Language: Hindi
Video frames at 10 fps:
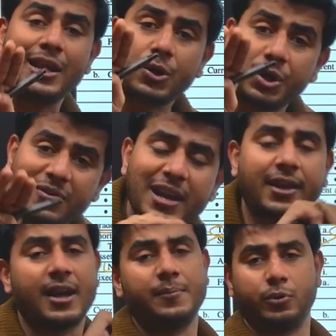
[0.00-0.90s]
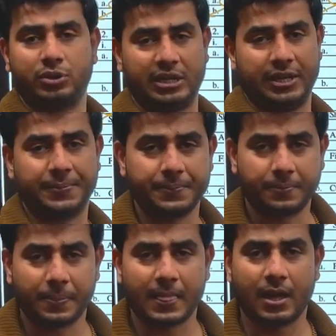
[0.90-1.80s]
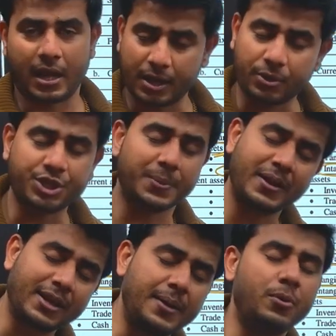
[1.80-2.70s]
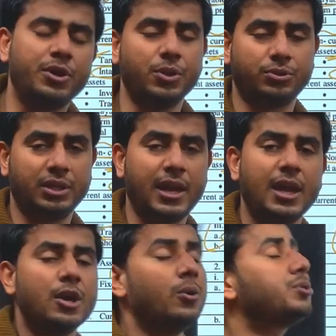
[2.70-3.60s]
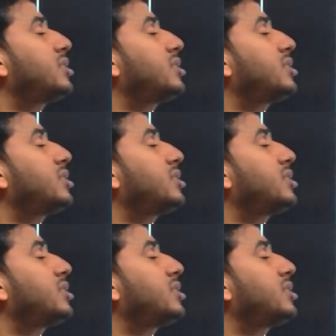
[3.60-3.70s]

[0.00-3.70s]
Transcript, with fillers: गुडविल कम होती है हर क्वेश्चन में कम हो रही होती है उस